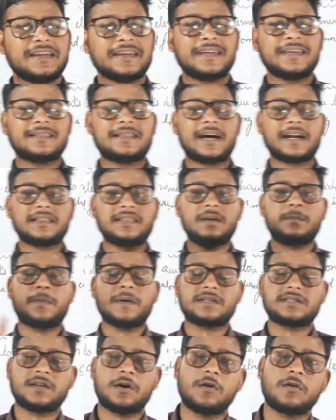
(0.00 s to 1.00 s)
कि धरती पे
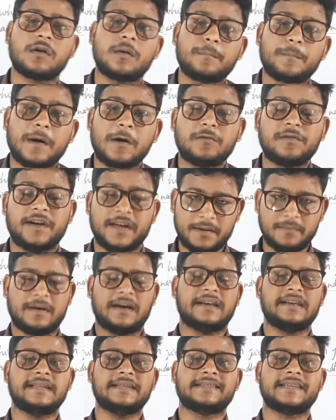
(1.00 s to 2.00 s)
100 कंपाउंड है
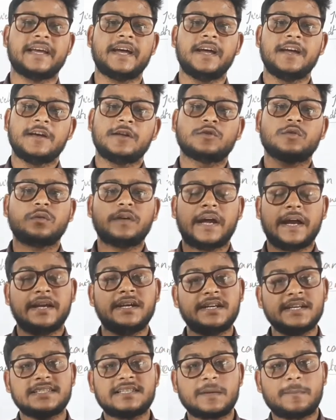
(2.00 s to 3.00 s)
मान लीजिए तो
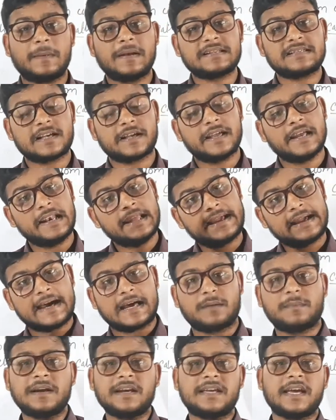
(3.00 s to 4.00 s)
90 से प्लस अकेले
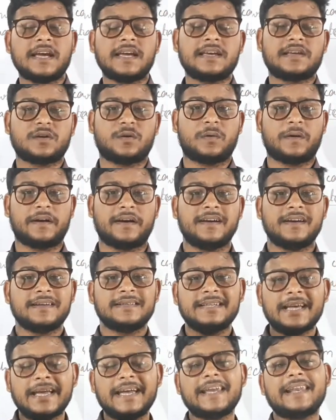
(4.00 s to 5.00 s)
कार्बन के ही क्यों हैं
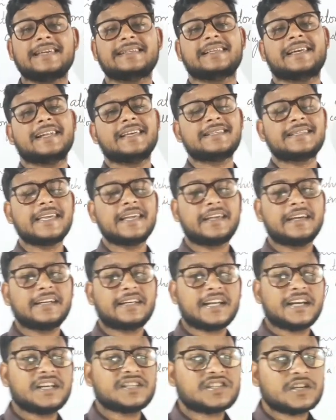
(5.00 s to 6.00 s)
यही रीजन है इसकी
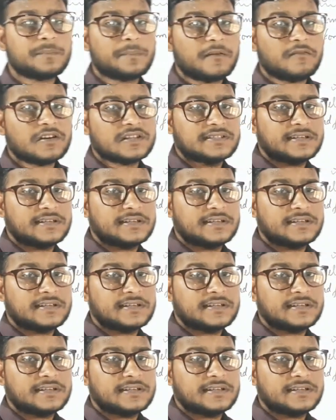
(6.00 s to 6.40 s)
केटेनेशन पावर